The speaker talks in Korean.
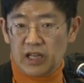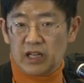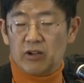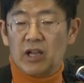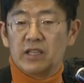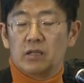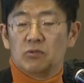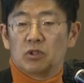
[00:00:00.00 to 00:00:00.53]

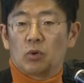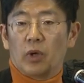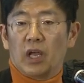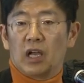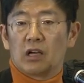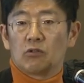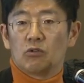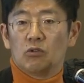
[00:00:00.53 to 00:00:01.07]
관념을 통해
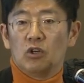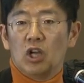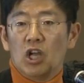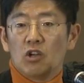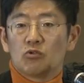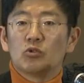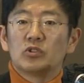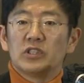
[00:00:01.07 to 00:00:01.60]
갖고
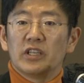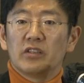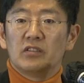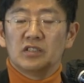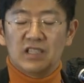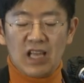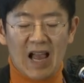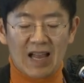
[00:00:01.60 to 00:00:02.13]
국제
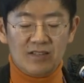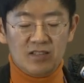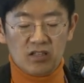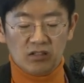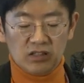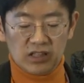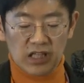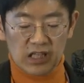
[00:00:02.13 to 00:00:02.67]
경제의
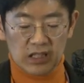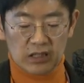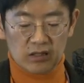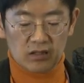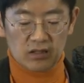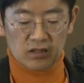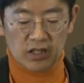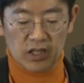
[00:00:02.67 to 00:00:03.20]
안정자에
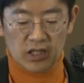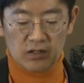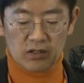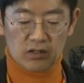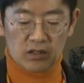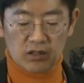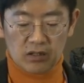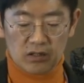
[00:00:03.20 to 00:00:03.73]
있어서의
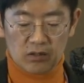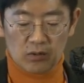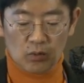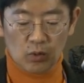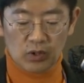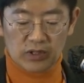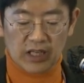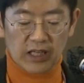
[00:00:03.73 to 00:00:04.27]

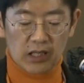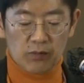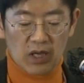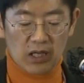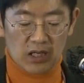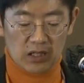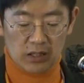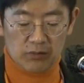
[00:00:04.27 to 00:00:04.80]

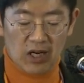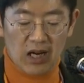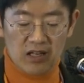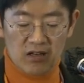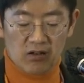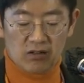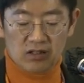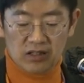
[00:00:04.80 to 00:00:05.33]
로자기매음을
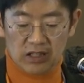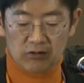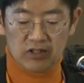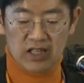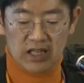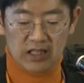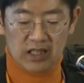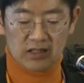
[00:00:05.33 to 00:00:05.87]
하려고 그런다고
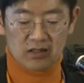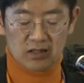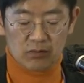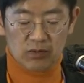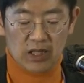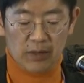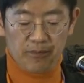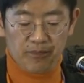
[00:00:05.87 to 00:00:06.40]

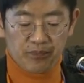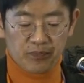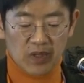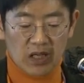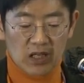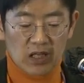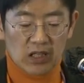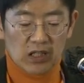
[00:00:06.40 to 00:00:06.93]
이야기하셨습니다.
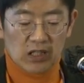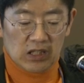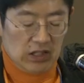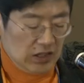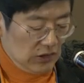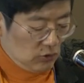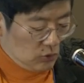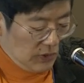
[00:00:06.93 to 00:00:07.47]

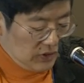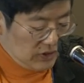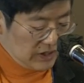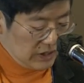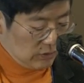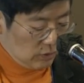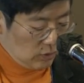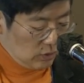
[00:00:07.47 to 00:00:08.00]
두
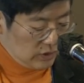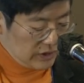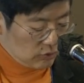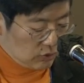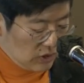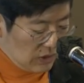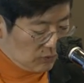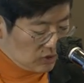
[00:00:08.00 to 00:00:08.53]
번째로 이제
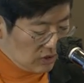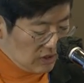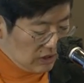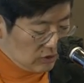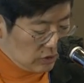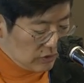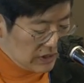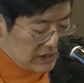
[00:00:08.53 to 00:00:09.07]
국간부
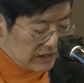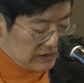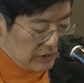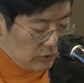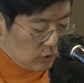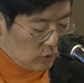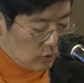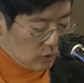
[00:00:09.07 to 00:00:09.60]
전략력의
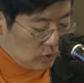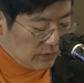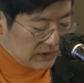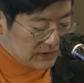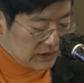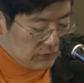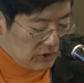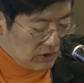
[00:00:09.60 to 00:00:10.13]
장세호
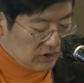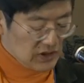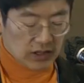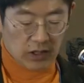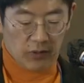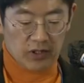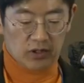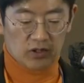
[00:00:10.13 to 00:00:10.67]
박사님은 러시아
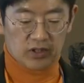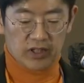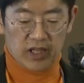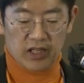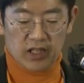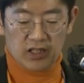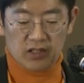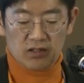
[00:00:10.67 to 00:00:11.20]
대외
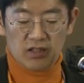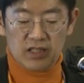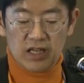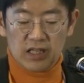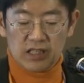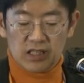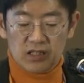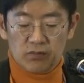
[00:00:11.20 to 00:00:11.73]
정책에 대해서
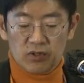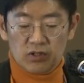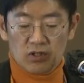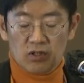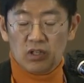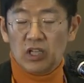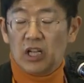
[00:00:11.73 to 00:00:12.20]
이야기하시면서